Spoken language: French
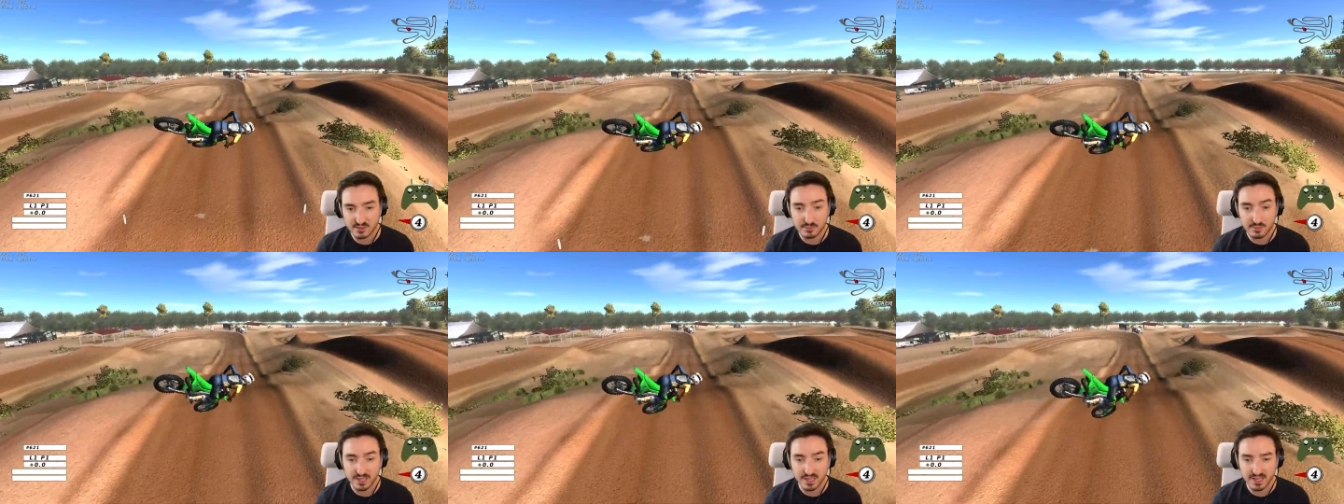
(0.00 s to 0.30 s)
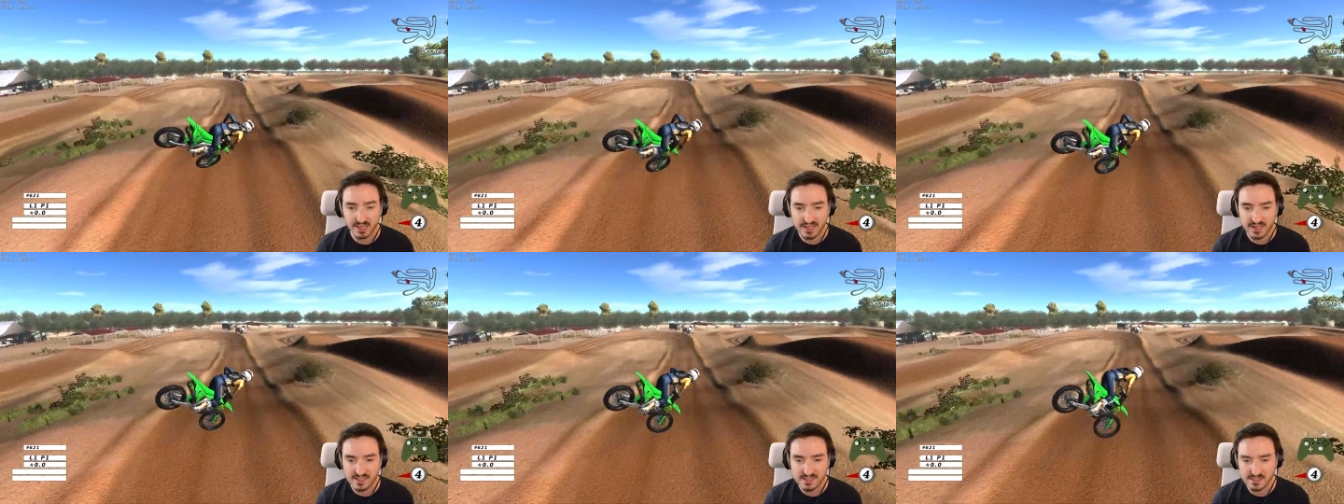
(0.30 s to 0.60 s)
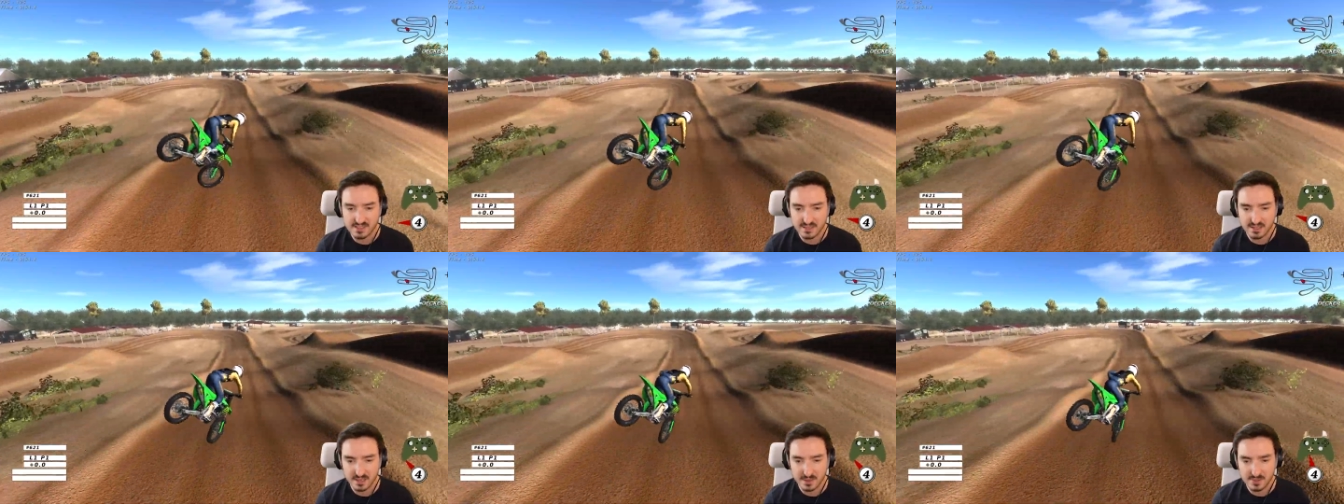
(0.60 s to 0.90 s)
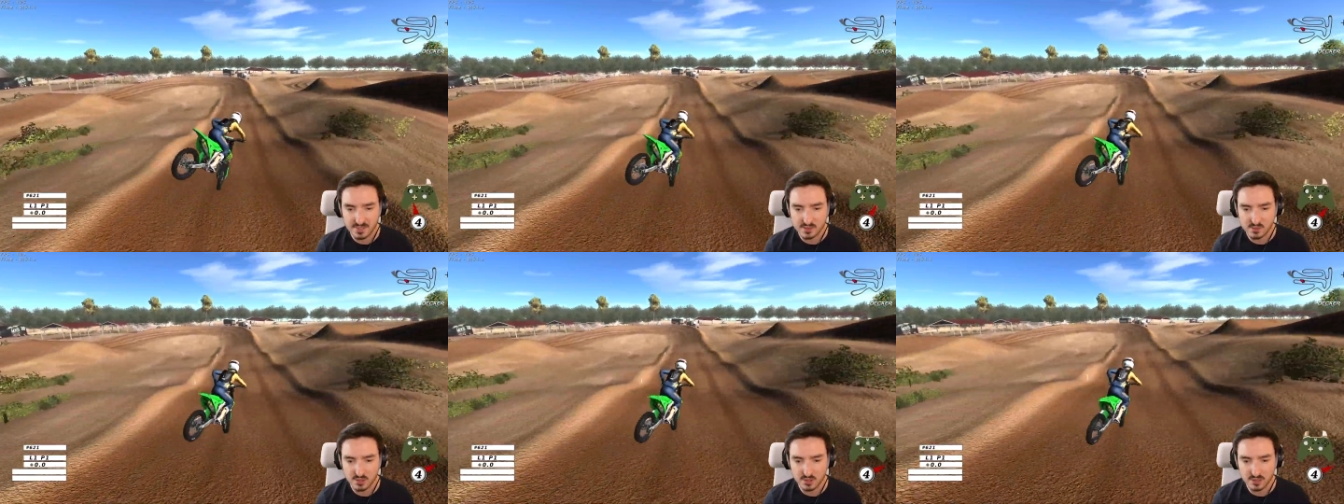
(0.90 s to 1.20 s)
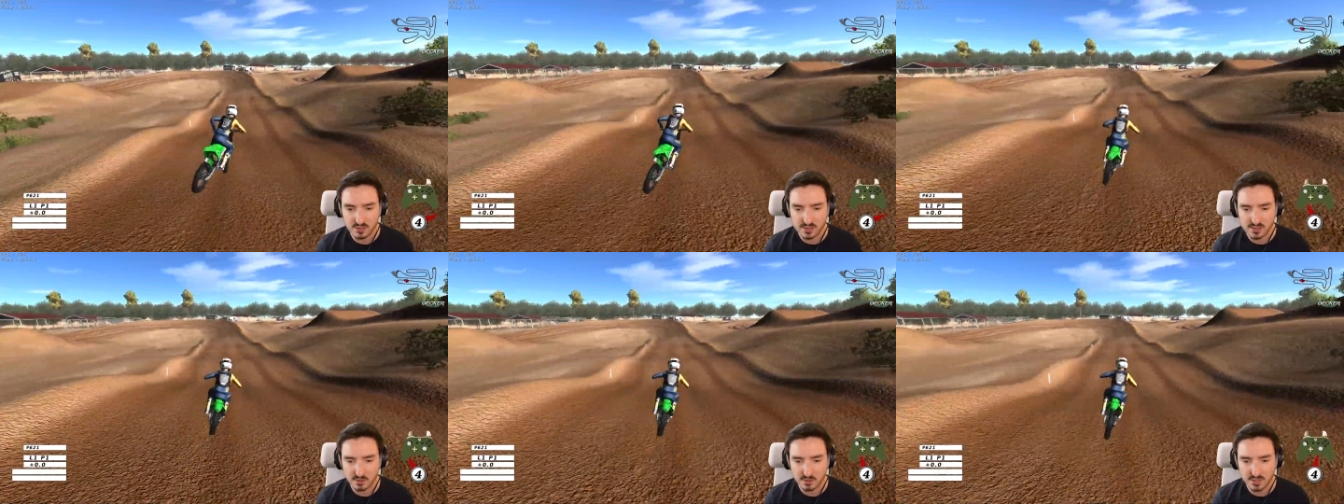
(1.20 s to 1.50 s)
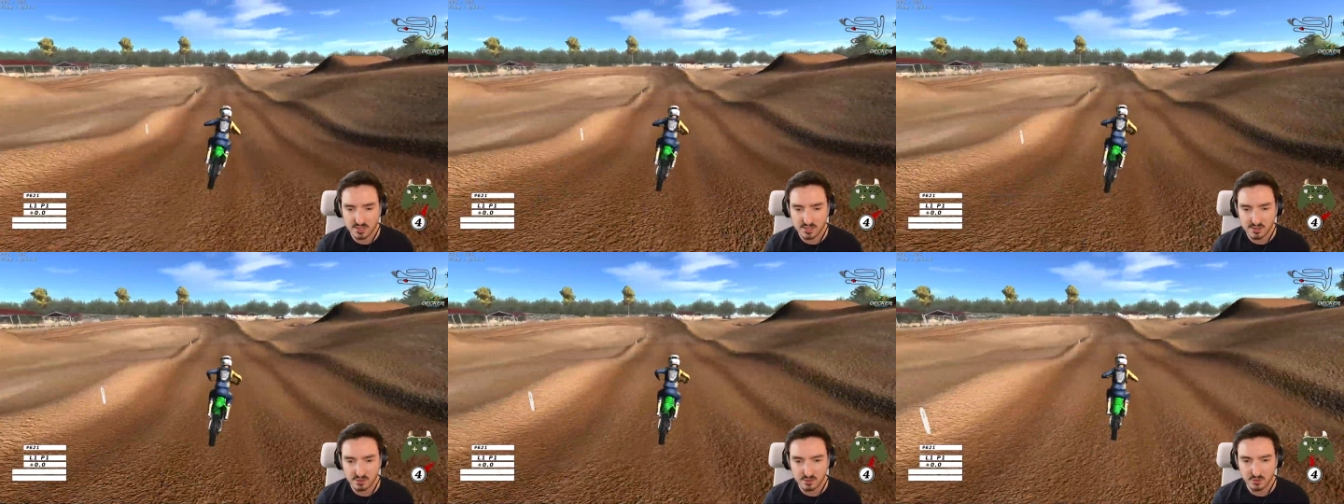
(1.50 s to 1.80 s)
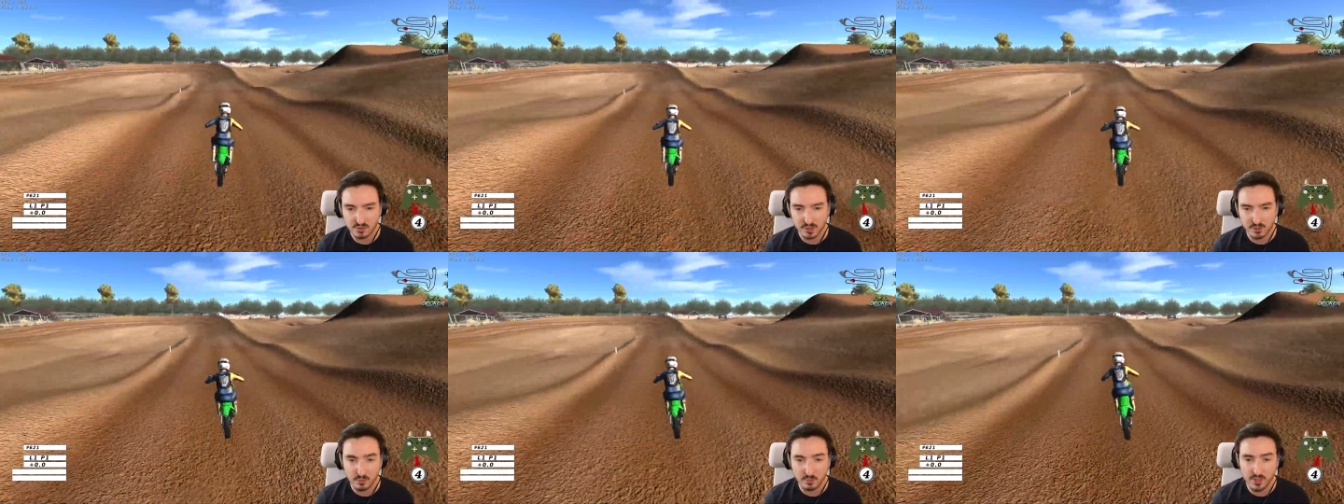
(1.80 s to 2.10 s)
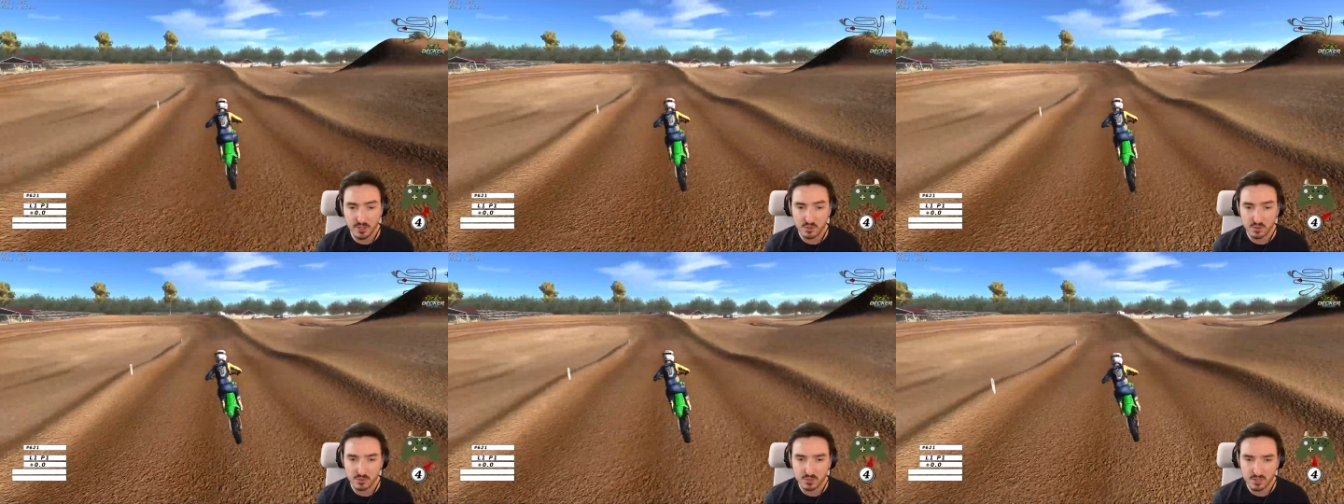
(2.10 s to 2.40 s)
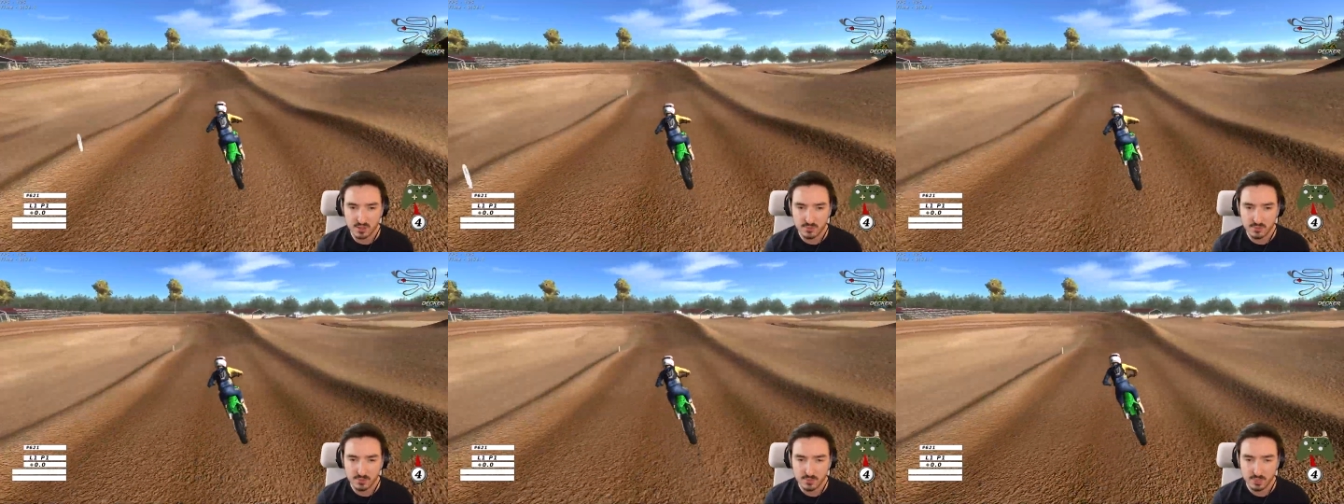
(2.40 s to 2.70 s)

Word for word: bah, réaliste à MX Simulator, c'est qu'on essaie de vraiment pas chuter.